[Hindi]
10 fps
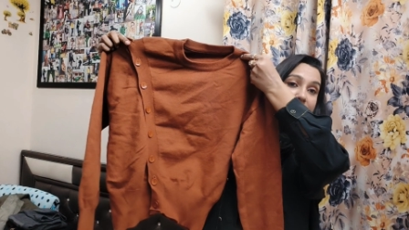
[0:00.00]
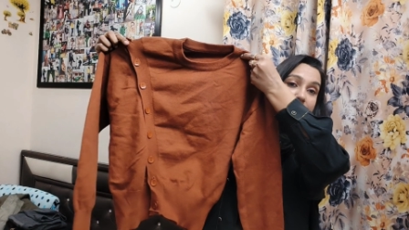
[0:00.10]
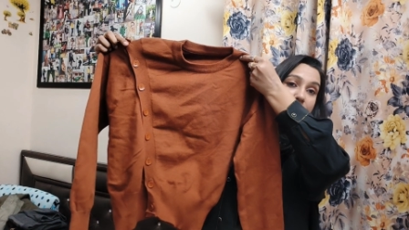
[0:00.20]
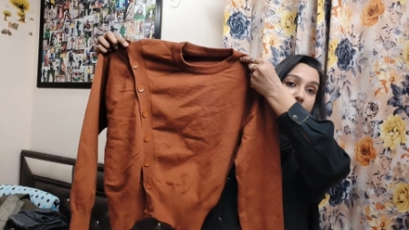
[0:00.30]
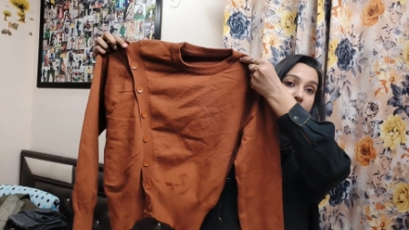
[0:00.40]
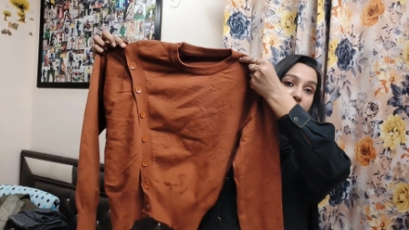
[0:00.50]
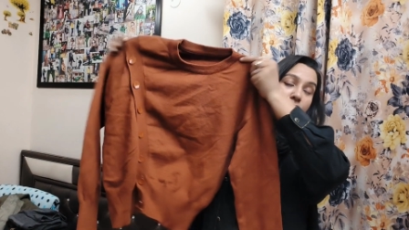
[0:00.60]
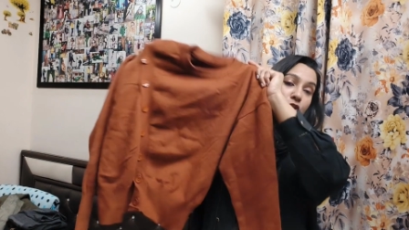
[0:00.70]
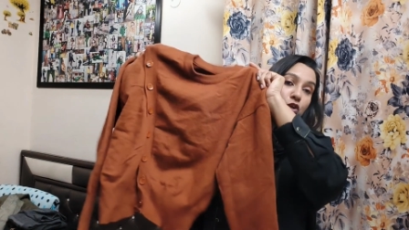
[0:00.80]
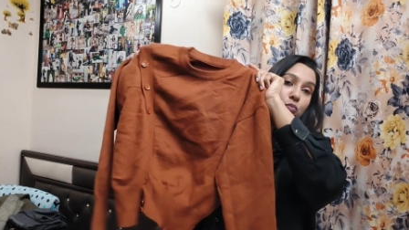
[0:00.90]
सा
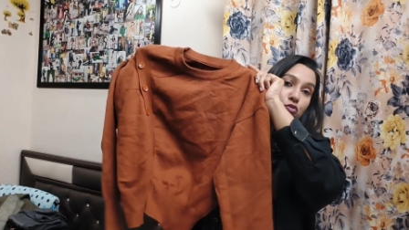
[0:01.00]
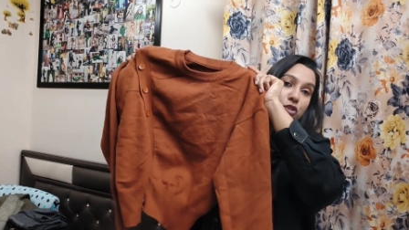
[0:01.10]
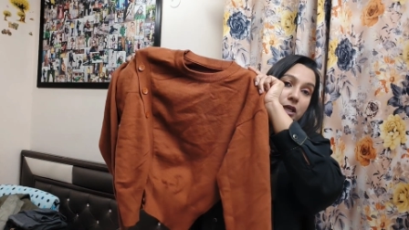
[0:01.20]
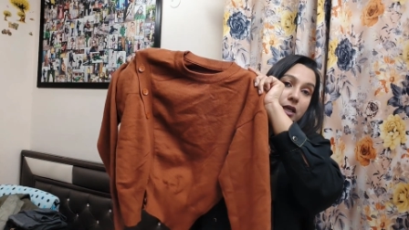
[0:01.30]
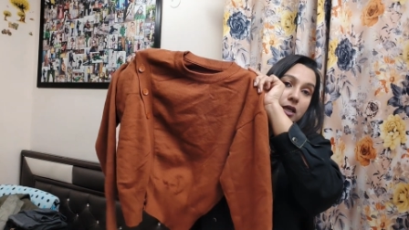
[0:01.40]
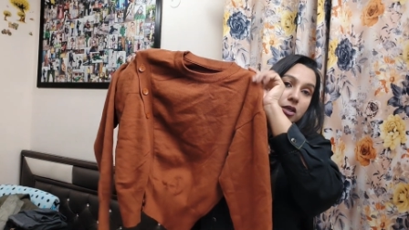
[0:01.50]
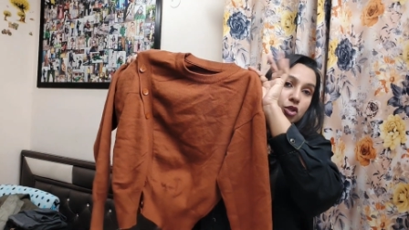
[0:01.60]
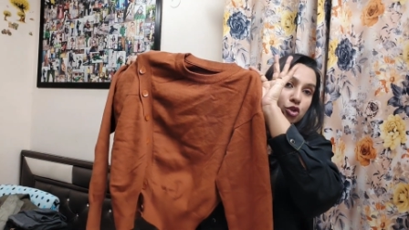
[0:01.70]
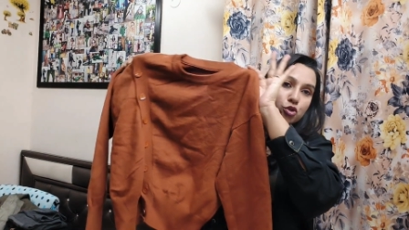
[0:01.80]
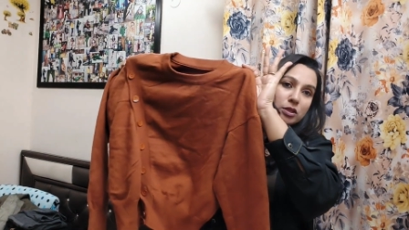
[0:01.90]
क्योंकि मुझे
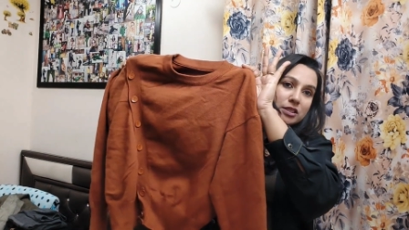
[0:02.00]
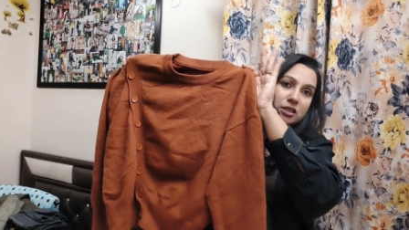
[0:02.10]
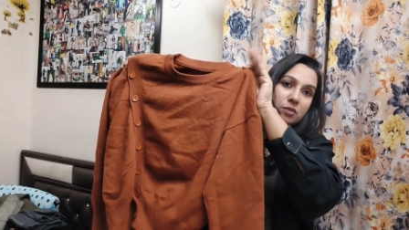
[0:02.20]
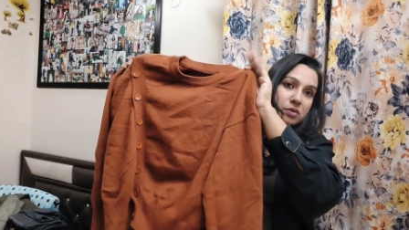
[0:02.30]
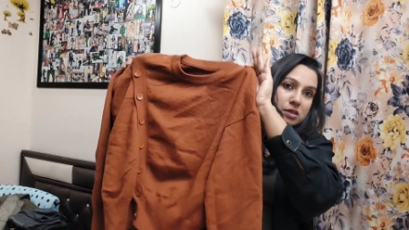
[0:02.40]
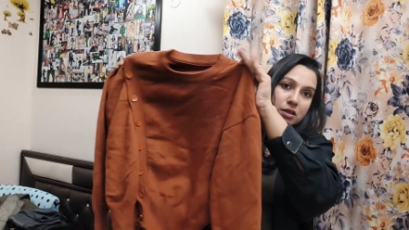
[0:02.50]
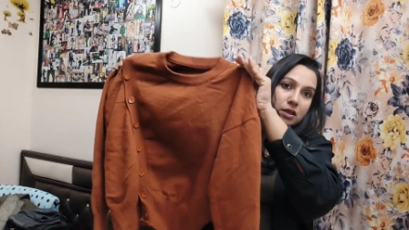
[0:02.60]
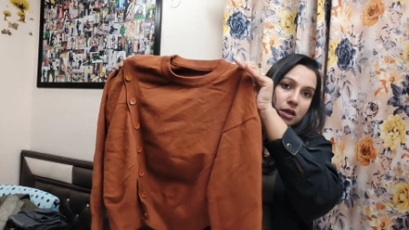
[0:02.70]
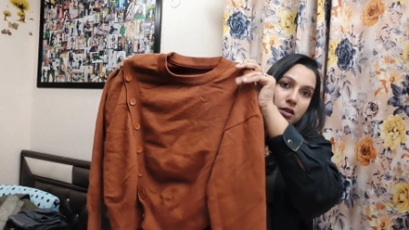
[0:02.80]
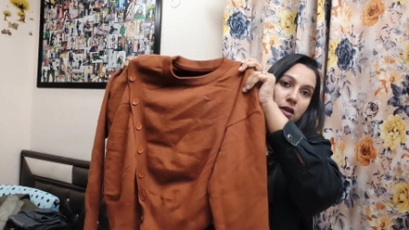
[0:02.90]
यूजुअल चीज़ें पसंद नहीं
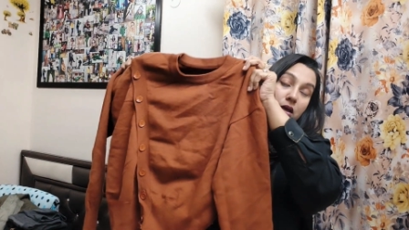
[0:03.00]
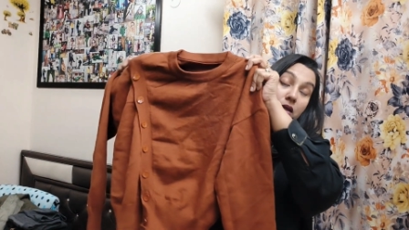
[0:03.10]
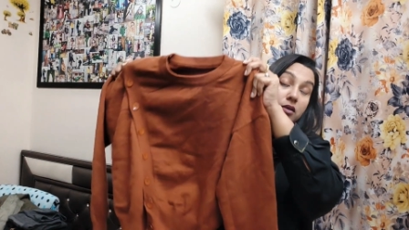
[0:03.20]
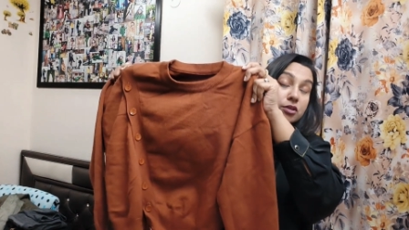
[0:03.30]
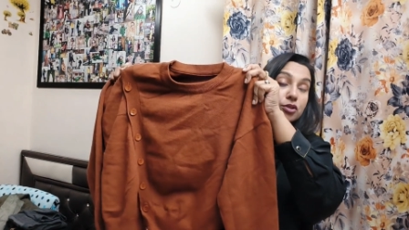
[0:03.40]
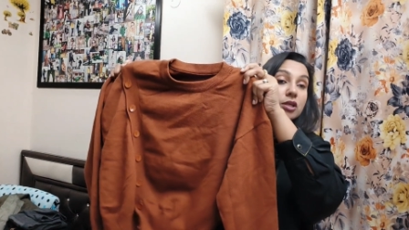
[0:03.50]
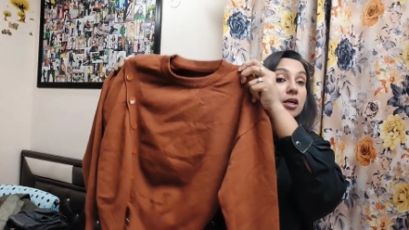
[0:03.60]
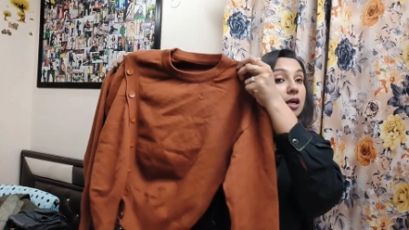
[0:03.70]
आती अनयूजल